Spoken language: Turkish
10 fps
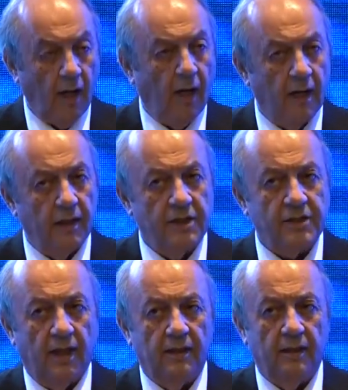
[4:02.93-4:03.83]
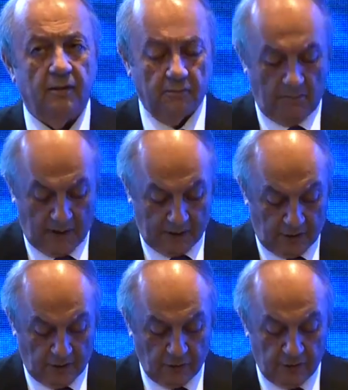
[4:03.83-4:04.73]
Ağırlaşan
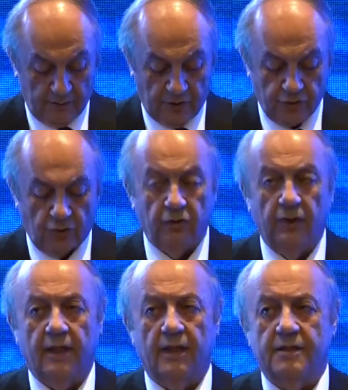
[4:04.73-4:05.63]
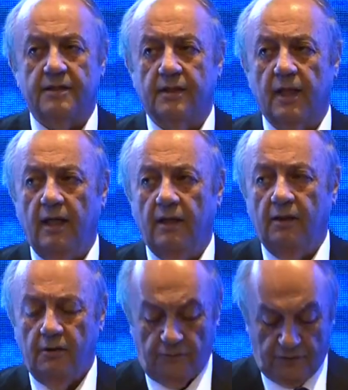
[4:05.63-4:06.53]
makroekonomik sorunlar arasında
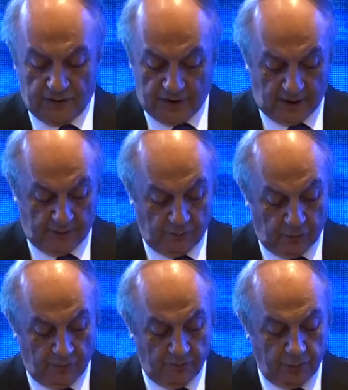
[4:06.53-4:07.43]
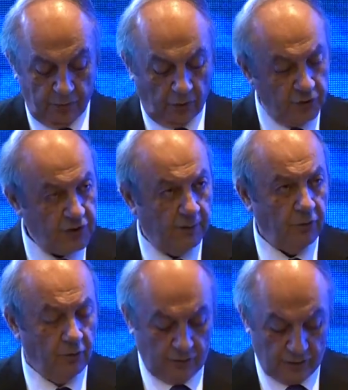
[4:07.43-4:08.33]
fırsat bulup
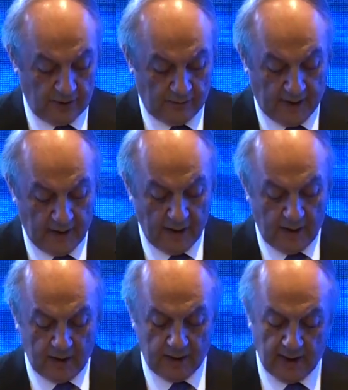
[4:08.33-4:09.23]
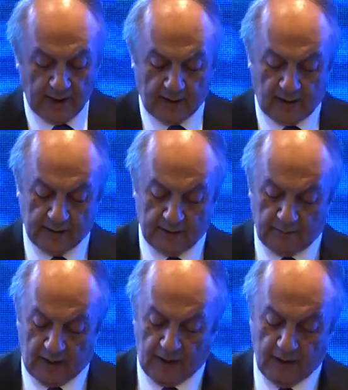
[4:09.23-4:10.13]
konuşamıyoruz ama yerel
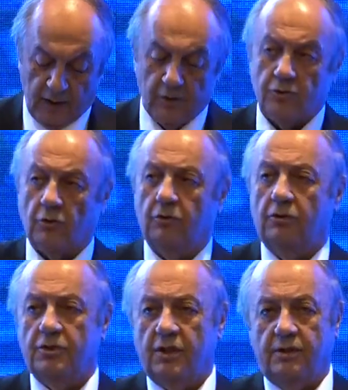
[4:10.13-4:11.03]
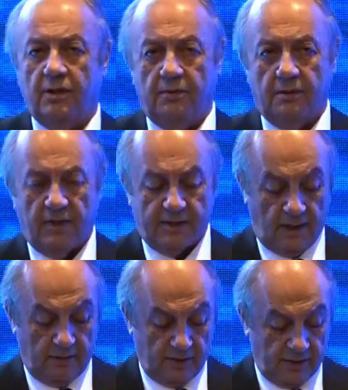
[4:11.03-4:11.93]
kalkınma çok ciddi bir
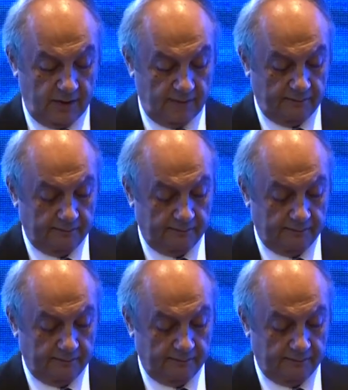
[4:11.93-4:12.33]
meselemiz.